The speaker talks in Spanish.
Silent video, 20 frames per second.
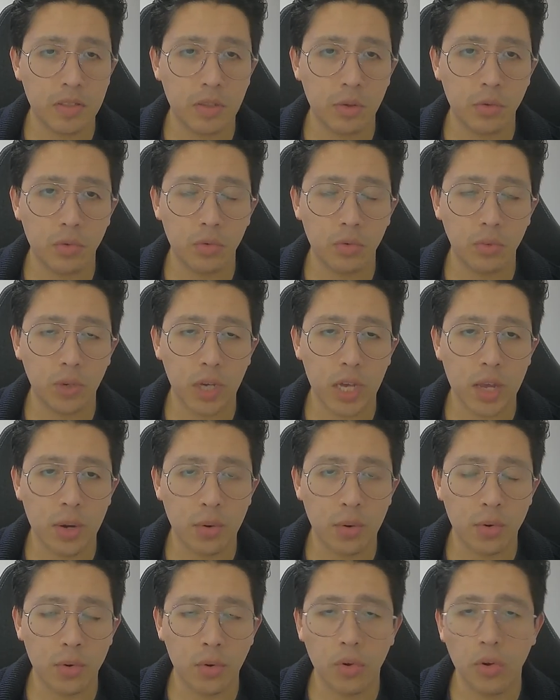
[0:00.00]
con tu
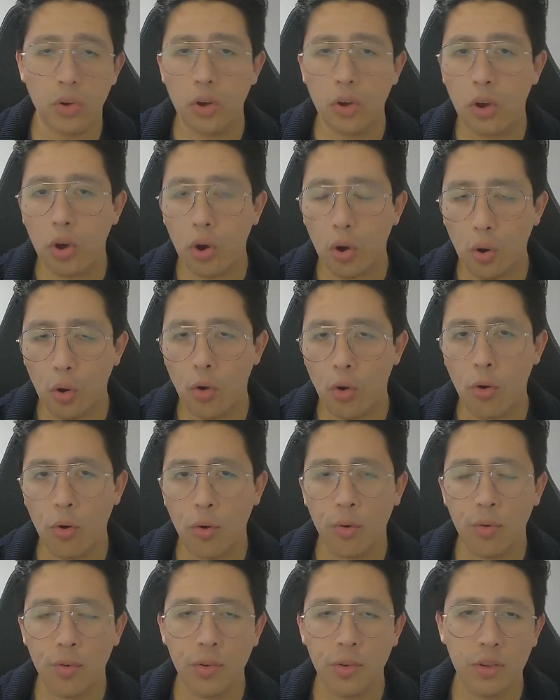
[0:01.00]
carro
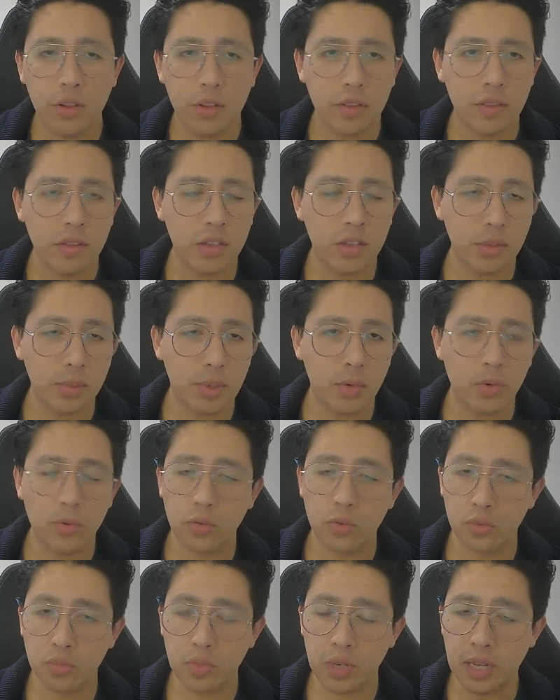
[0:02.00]
o de llevarlo
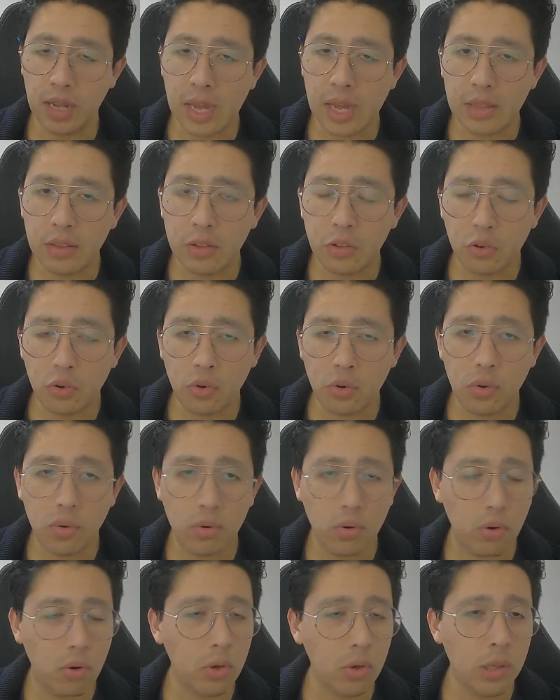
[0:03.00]
con un
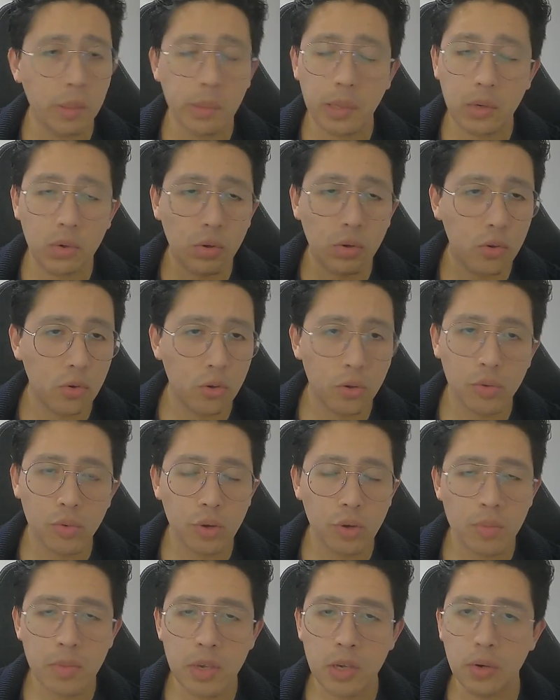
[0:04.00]
mecánico o llevarlo con tu
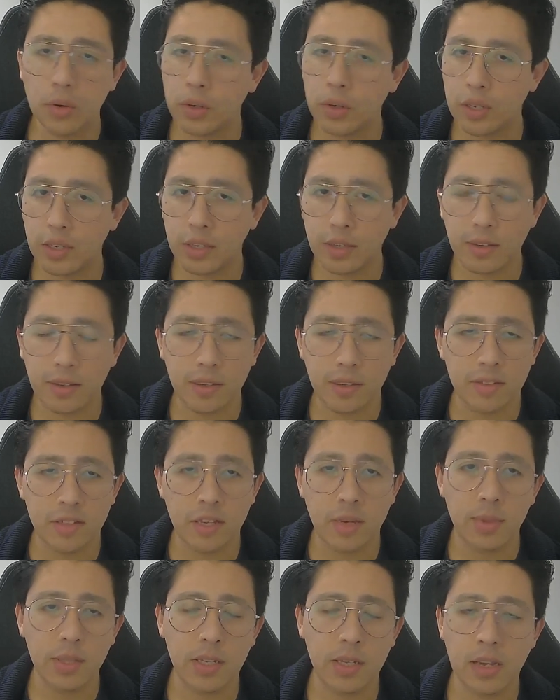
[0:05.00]
amigo que, que
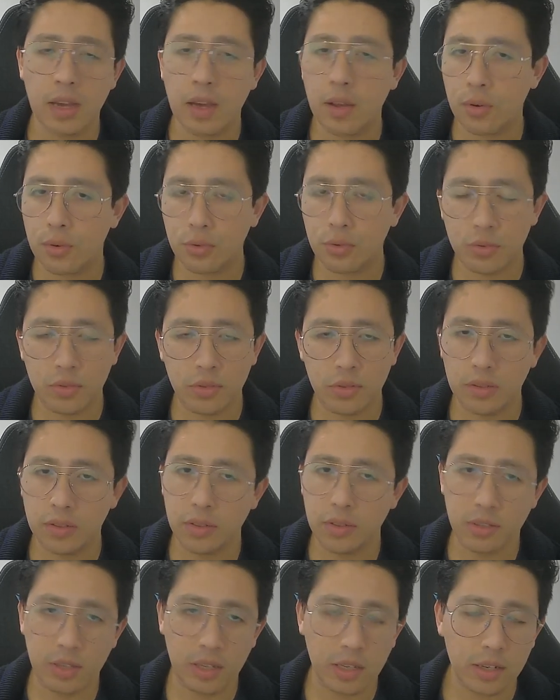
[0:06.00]
sabe de carros
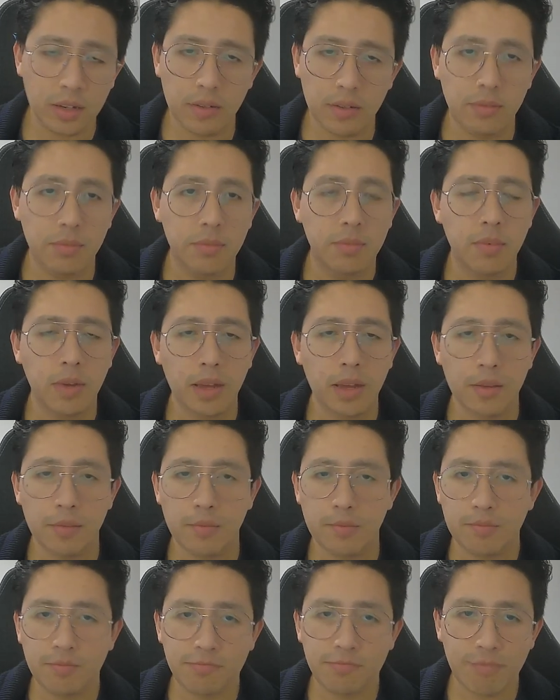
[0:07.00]
y que él
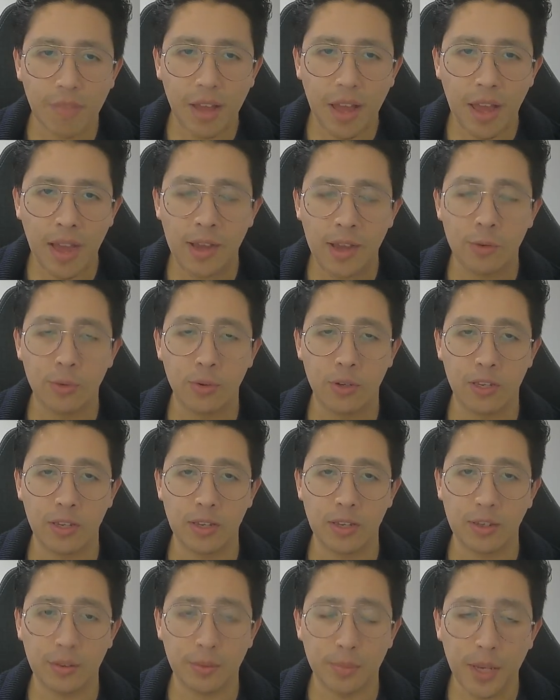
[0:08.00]
haga lo
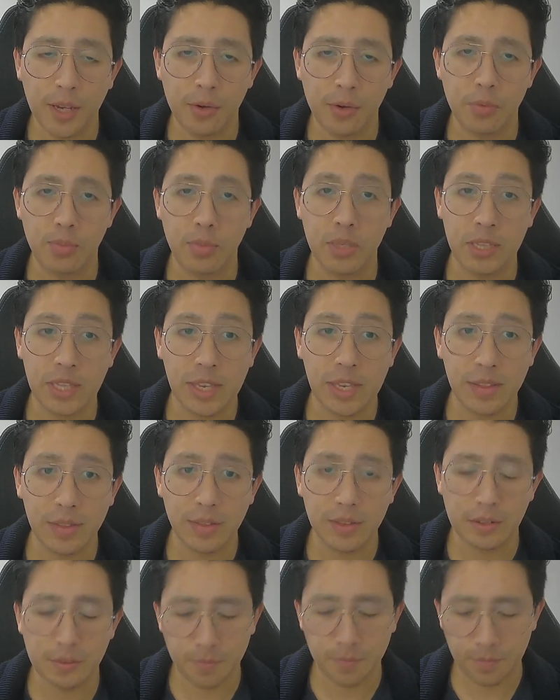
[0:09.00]
que vea conveniente.